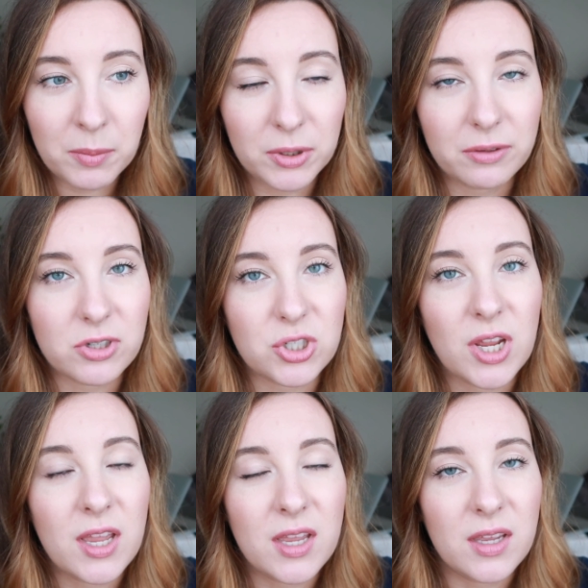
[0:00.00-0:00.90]

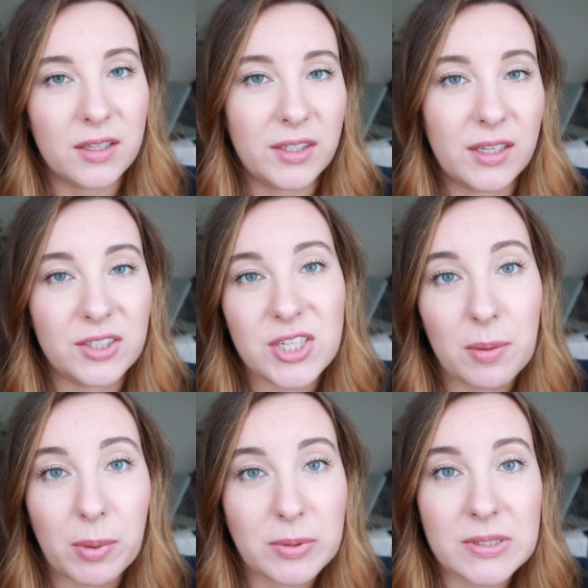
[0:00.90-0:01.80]
ponieważ nie
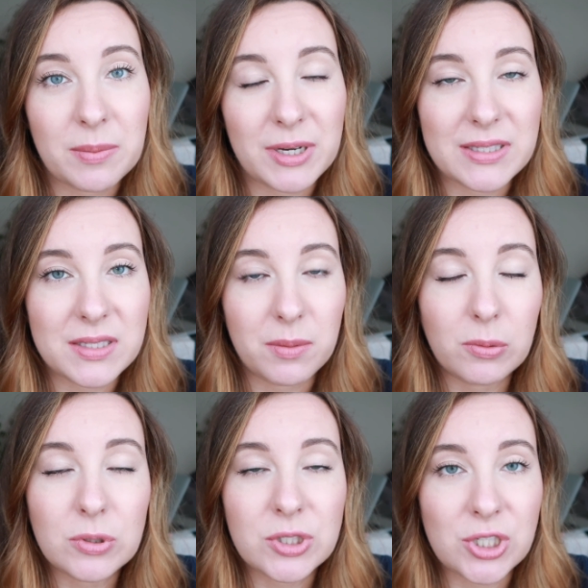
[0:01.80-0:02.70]
chciałam po prostu brać ze
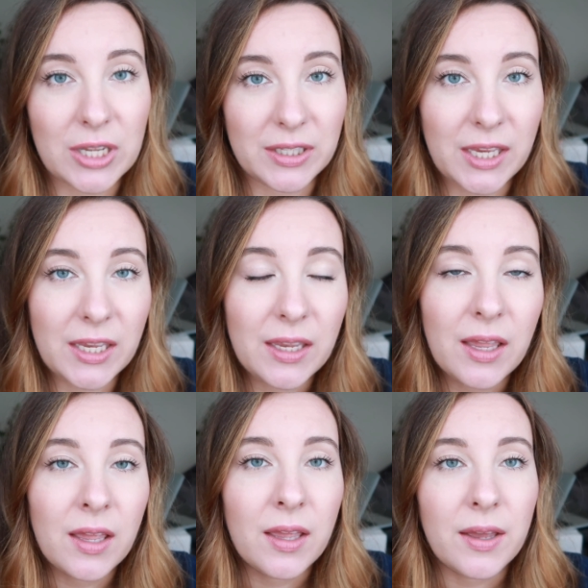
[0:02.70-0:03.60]
sobą lustrzanki
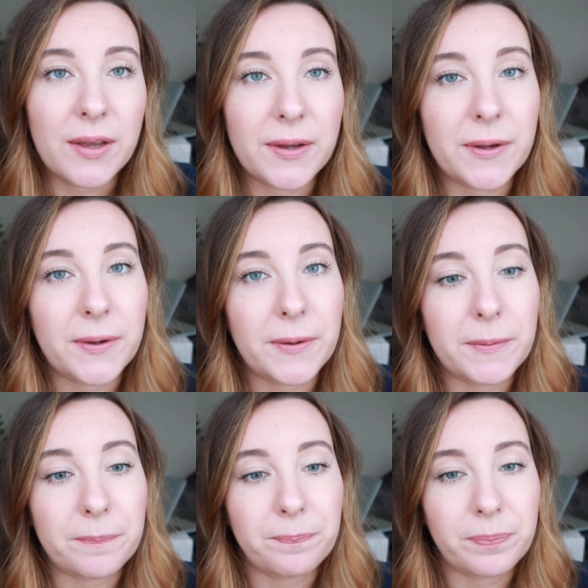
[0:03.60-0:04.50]

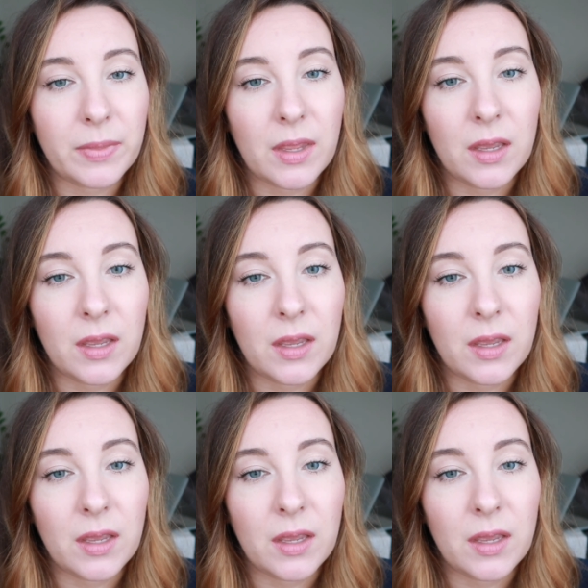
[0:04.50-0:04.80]
um,